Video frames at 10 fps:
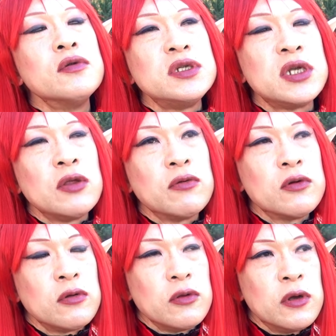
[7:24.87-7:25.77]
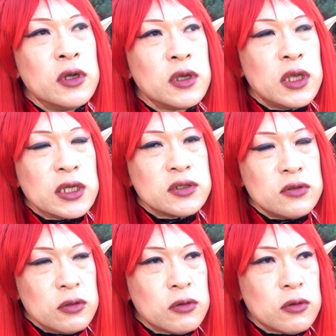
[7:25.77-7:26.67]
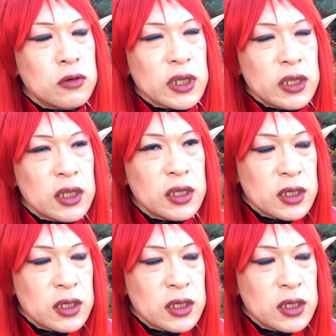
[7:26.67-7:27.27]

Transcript: 下の黒のやつとこれでね